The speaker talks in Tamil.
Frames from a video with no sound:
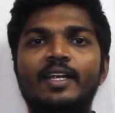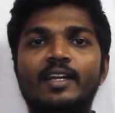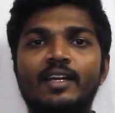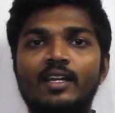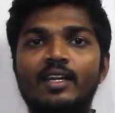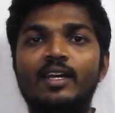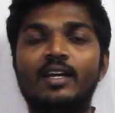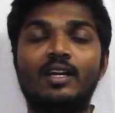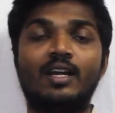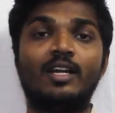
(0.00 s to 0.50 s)

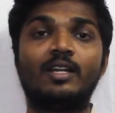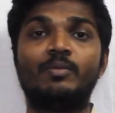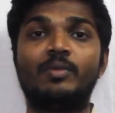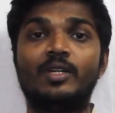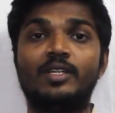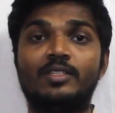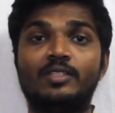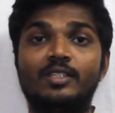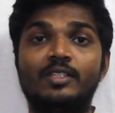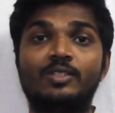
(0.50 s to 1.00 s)
இடங்களாக
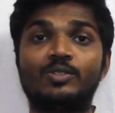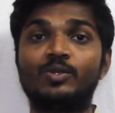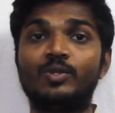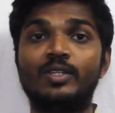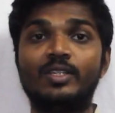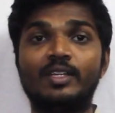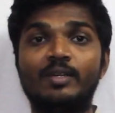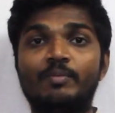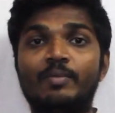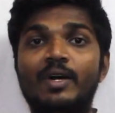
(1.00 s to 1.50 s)
காணப்பட்டுச்சு ஸோ
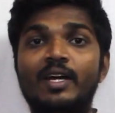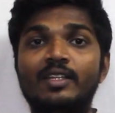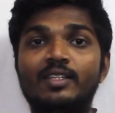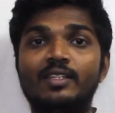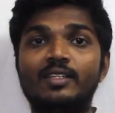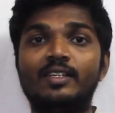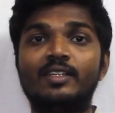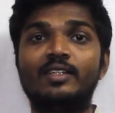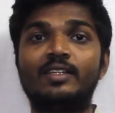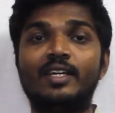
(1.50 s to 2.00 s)
இதை
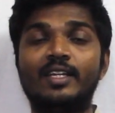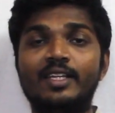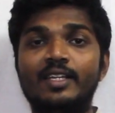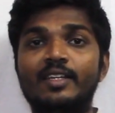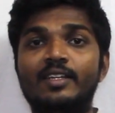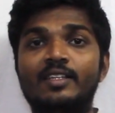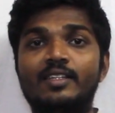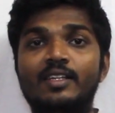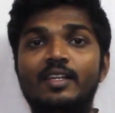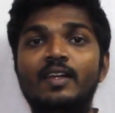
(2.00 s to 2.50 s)
பார்த்ததுலேருந்து அதே
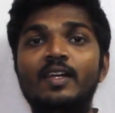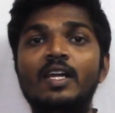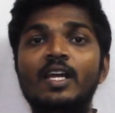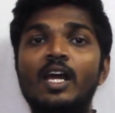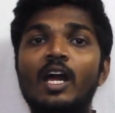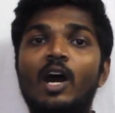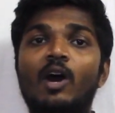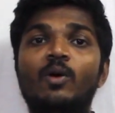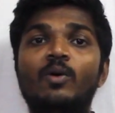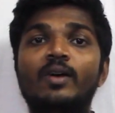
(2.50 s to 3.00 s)
நேரத்தில்
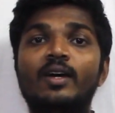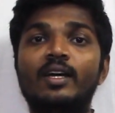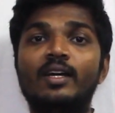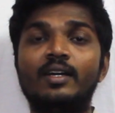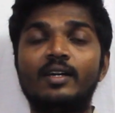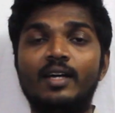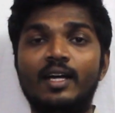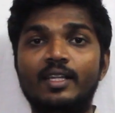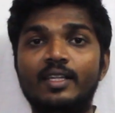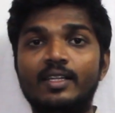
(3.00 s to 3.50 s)
அவங்க
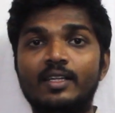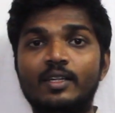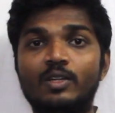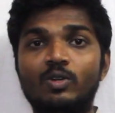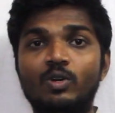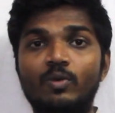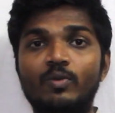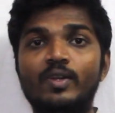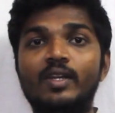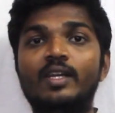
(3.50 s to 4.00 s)
அந்த
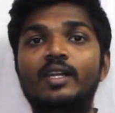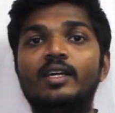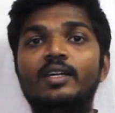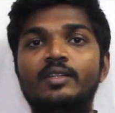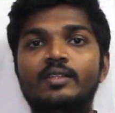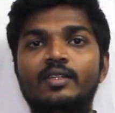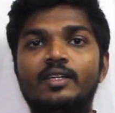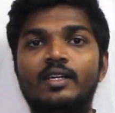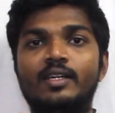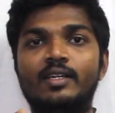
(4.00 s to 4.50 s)
கோவிலில்
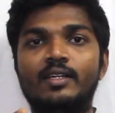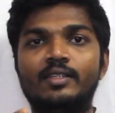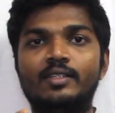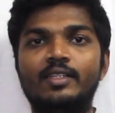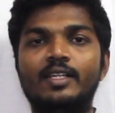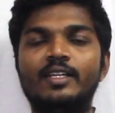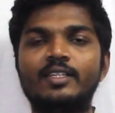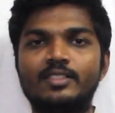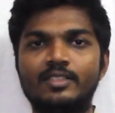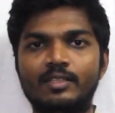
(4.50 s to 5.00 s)

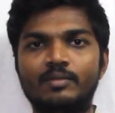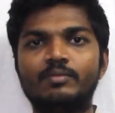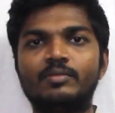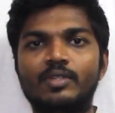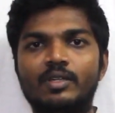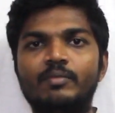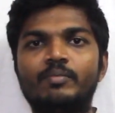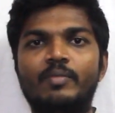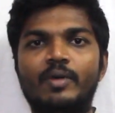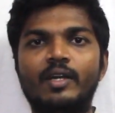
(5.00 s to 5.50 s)
தரிசனம்
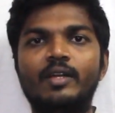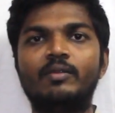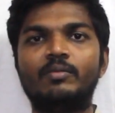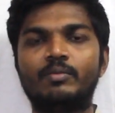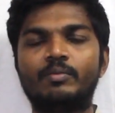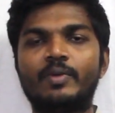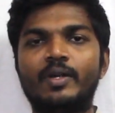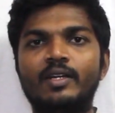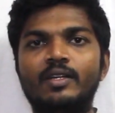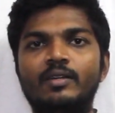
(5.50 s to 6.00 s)
பண்ண
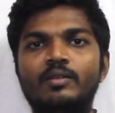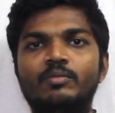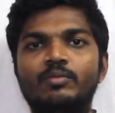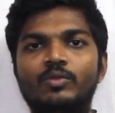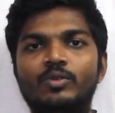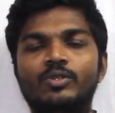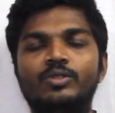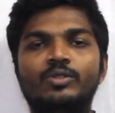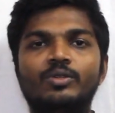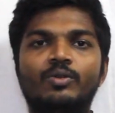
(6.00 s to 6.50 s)

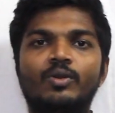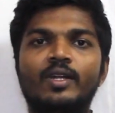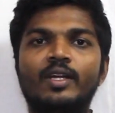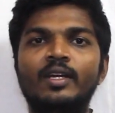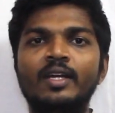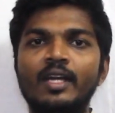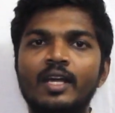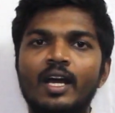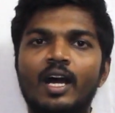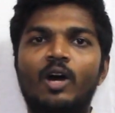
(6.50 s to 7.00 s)
பண்ணும்பொழுது கூட
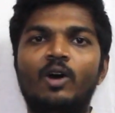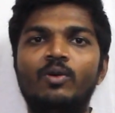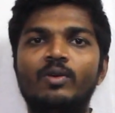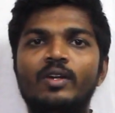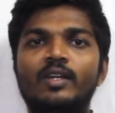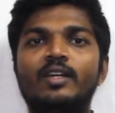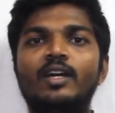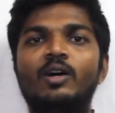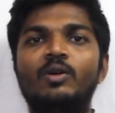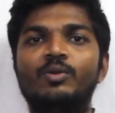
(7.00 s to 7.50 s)

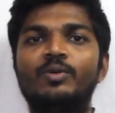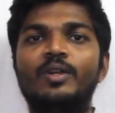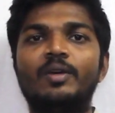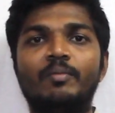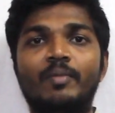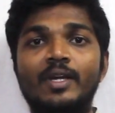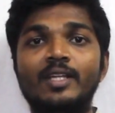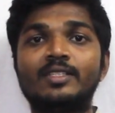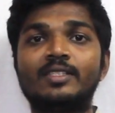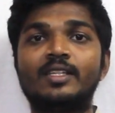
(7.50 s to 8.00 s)
அவங்களுக்கு அவங்களுடைய
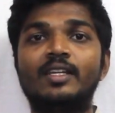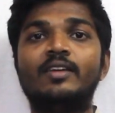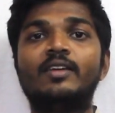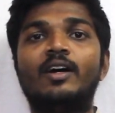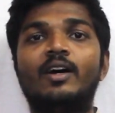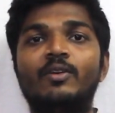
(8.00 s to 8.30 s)
மனசில்